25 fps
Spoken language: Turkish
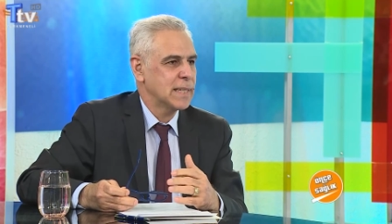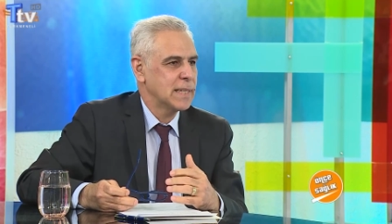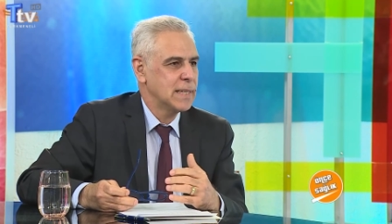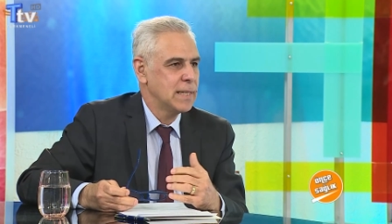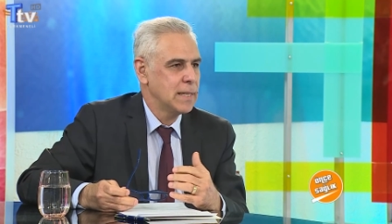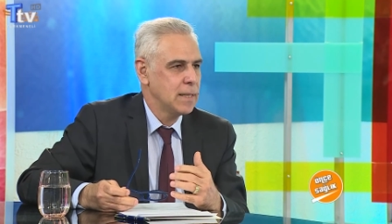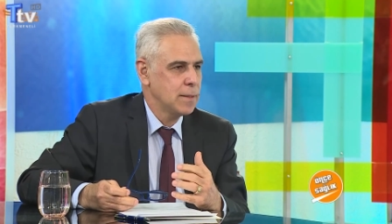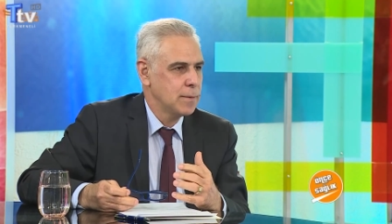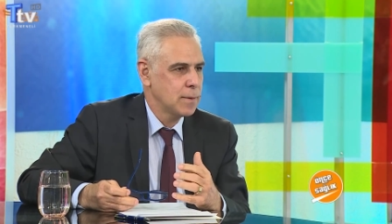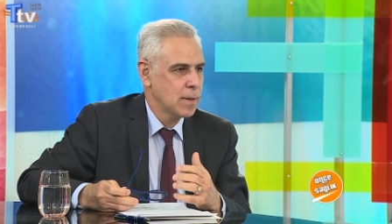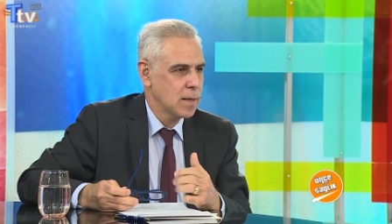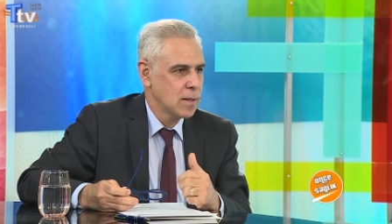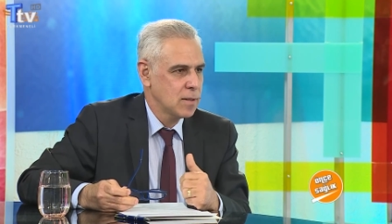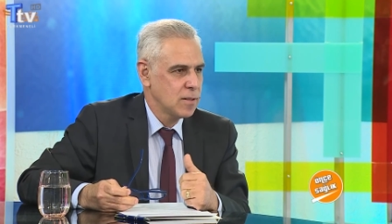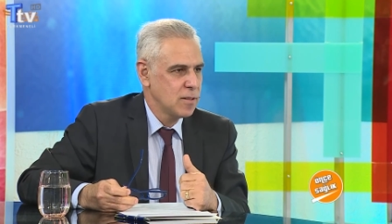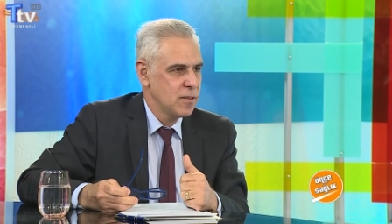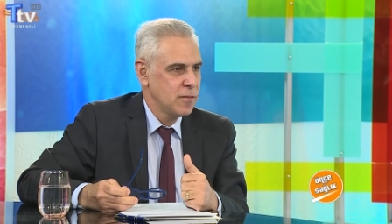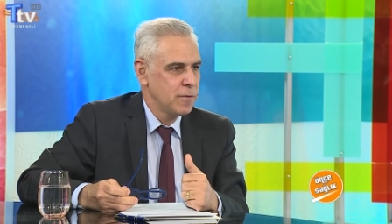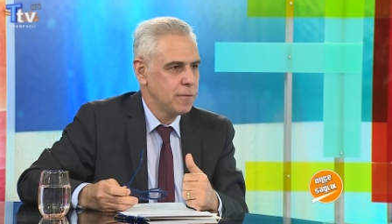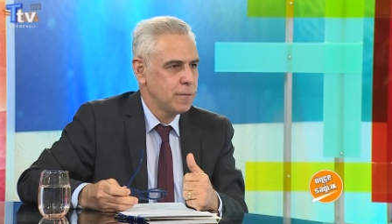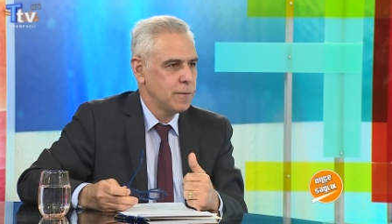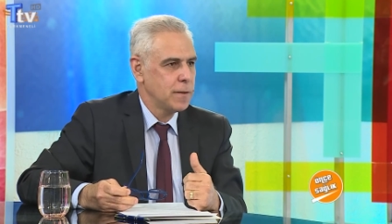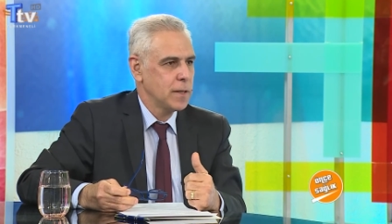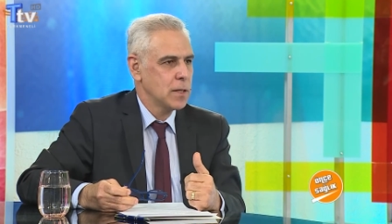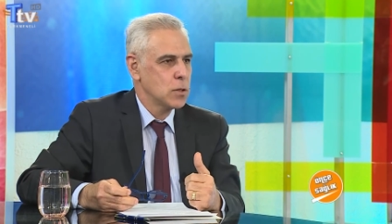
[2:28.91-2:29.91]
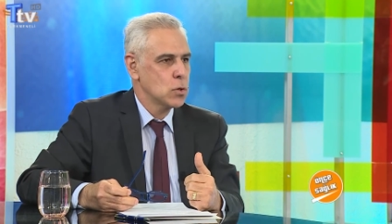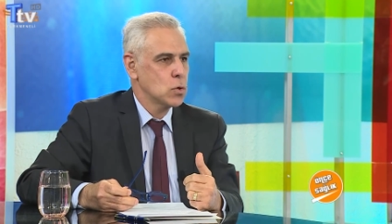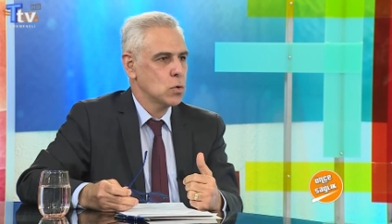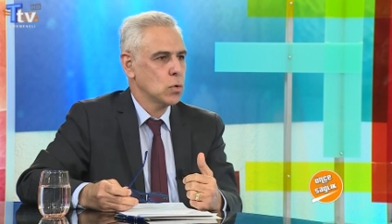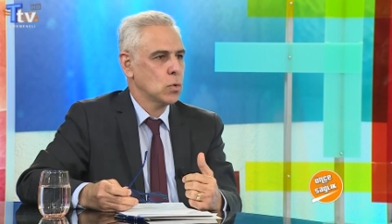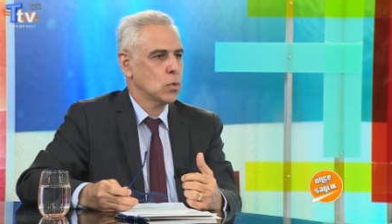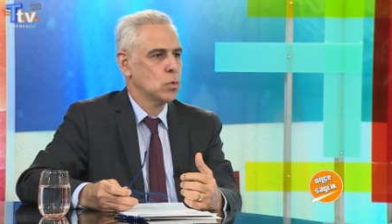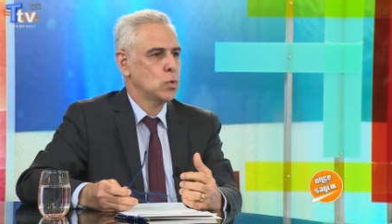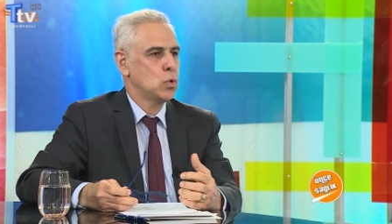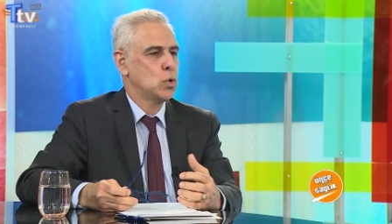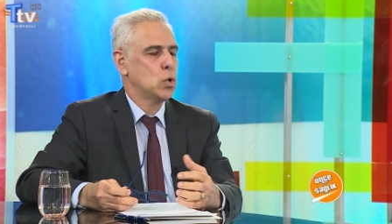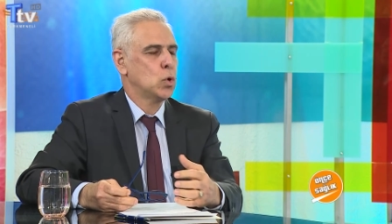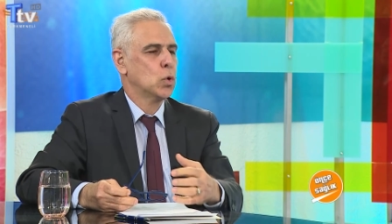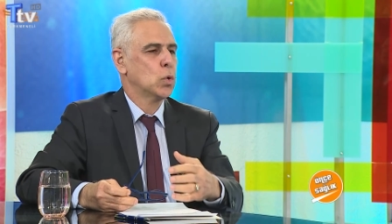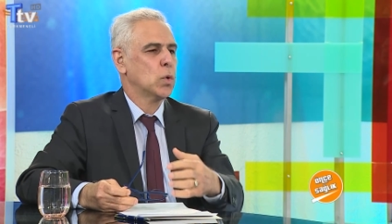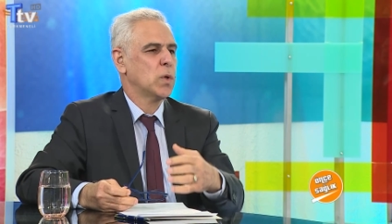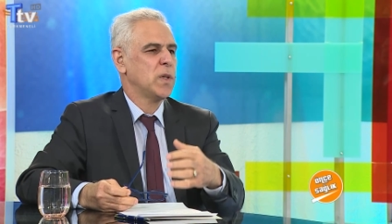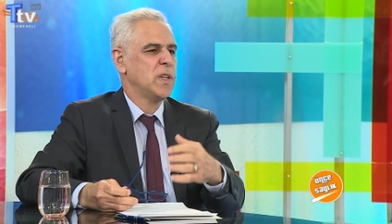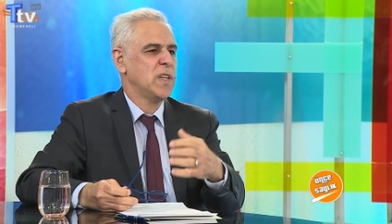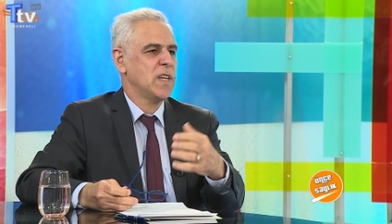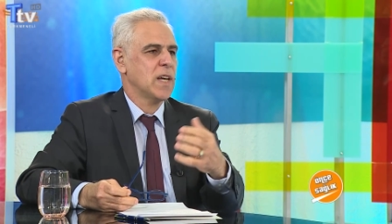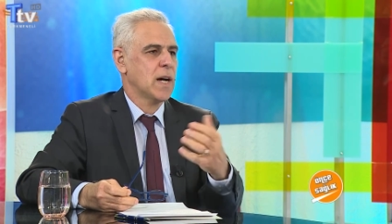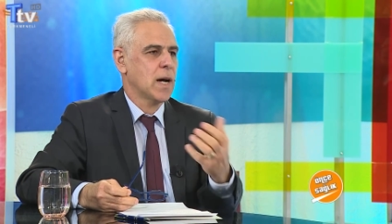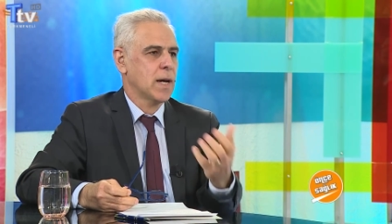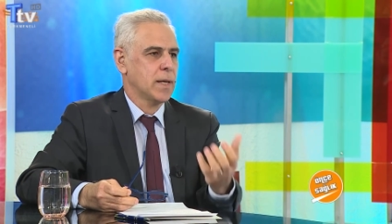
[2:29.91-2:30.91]
grivan enfeksiyon
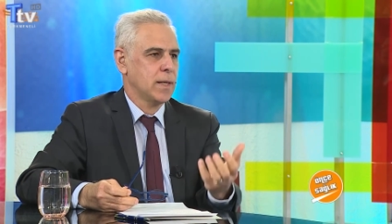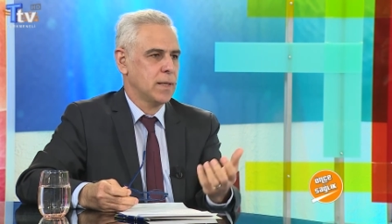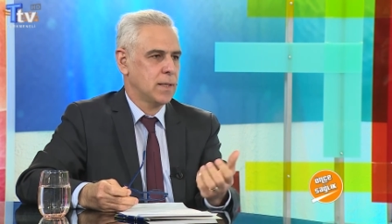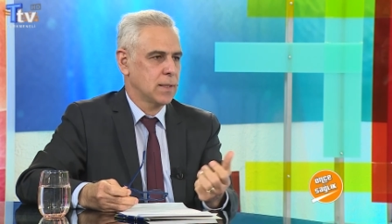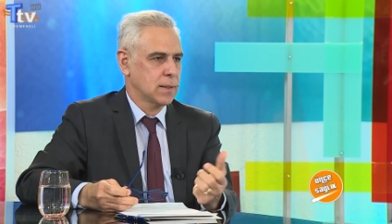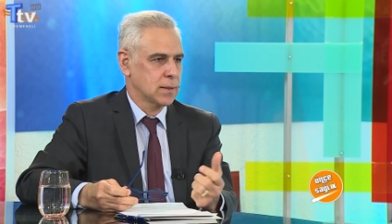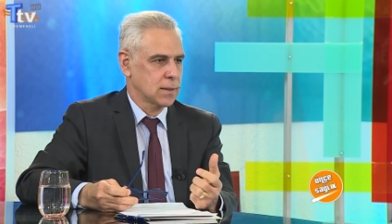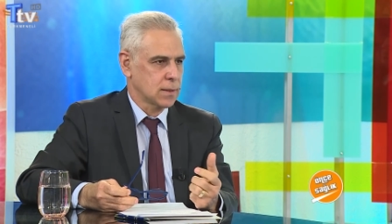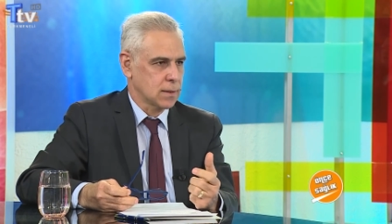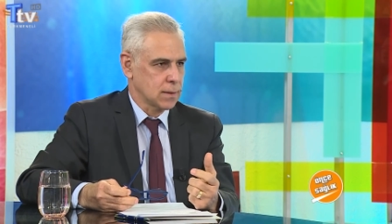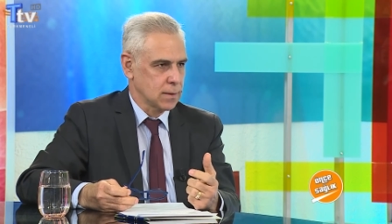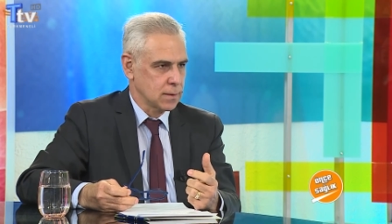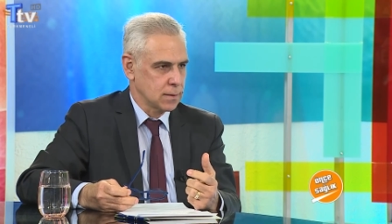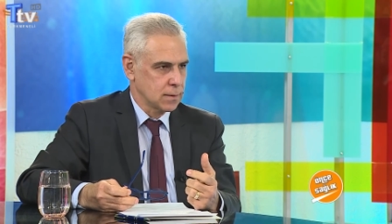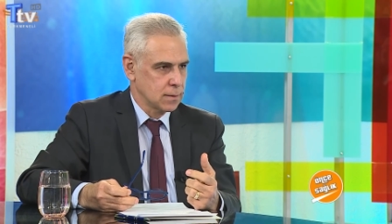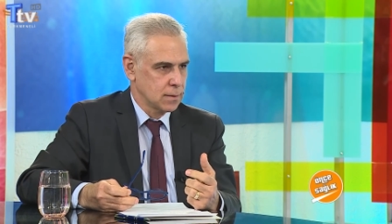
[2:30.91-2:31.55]
çok yaygın.